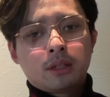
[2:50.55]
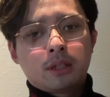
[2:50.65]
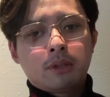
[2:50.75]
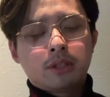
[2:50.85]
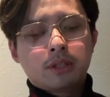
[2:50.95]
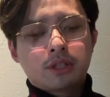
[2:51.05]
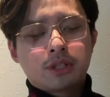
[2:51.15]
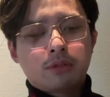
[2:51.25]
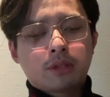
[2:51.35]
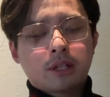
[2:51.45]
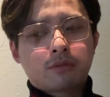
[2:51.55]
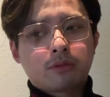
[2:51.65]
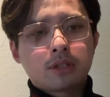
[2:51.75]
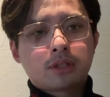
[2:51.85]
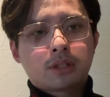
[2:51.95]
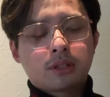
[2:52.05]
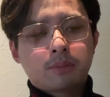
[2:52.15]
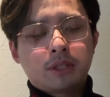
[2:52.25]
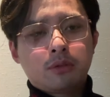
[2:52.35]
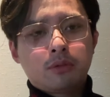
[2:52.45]
因为这个极兔它主要是跟那个
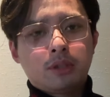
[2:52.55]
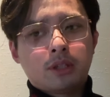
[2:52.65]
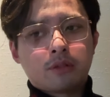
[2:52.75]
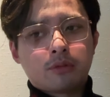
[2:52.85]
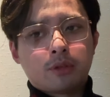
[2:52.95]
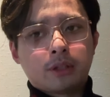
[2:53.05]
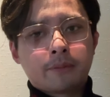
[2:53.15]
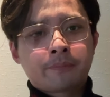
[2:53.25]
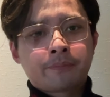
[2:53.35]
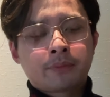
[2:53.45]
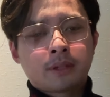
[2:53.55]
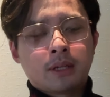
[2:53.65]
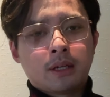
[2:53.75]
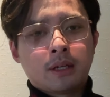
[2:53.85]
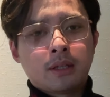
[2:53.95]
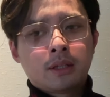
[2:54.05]
拼多多合作的啊，